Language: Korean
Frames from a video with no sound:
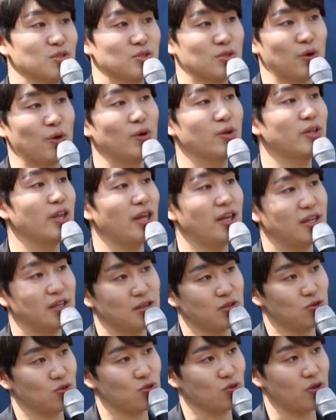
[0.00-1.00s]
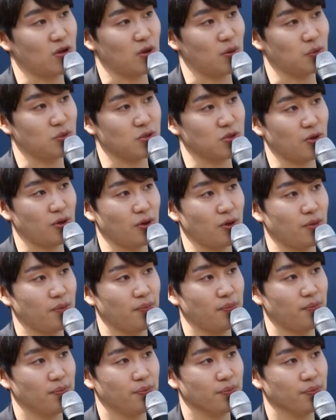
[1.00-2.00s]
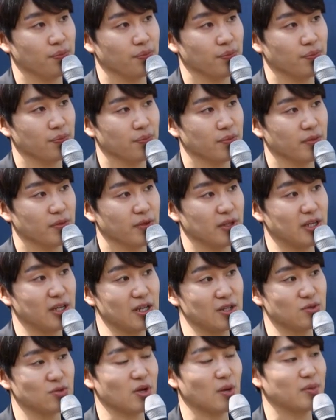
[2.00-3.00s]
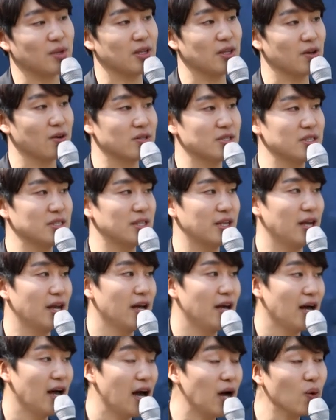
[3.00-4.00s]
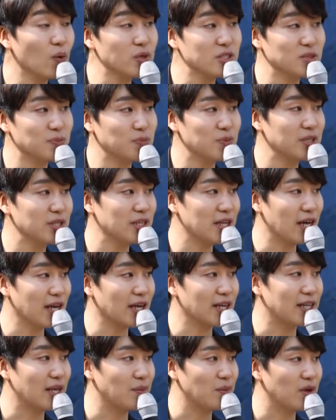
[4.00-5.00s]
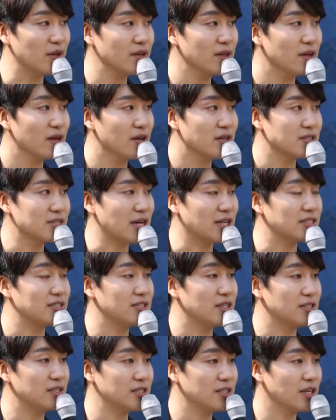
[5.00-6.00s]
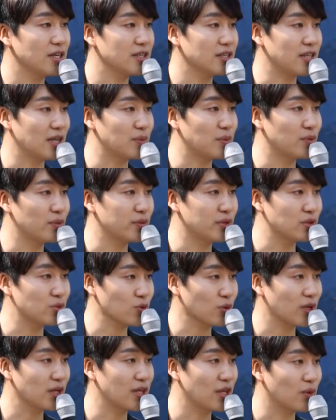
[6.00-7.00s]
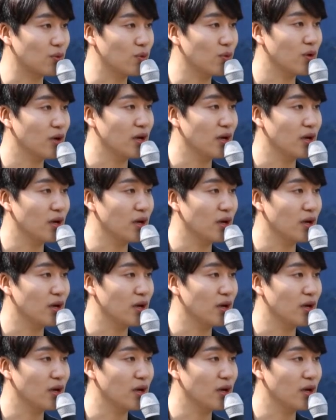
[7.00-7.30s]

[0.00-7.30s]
절대 이길 수가 없어요. 이길 수가 없다는 것은 하고 싶은 일을 하게 되면 자신의 시간의 대부분을 쏟게 되고